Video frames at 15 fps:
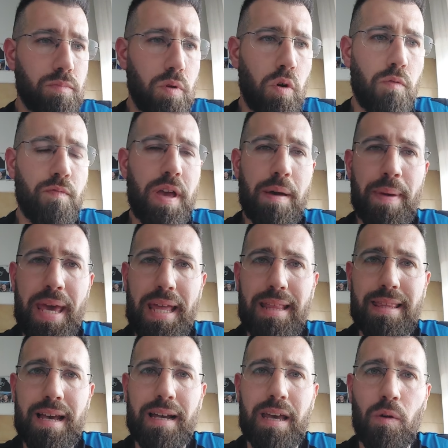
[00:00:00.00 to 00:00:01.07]

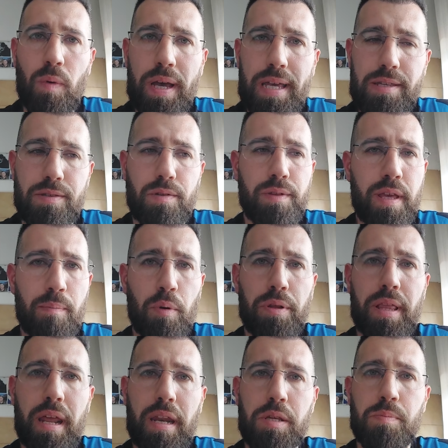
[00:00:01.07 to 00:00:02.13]
ovviamente anche questo, di
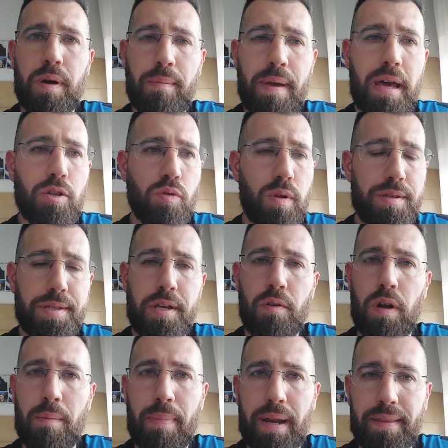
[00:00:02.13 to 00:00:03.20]
poter risparmiare sulla
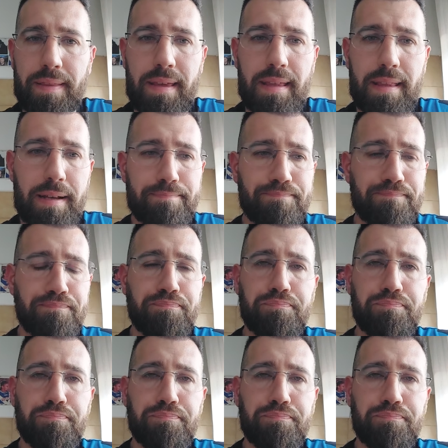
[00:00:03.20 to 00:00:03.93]
singola partita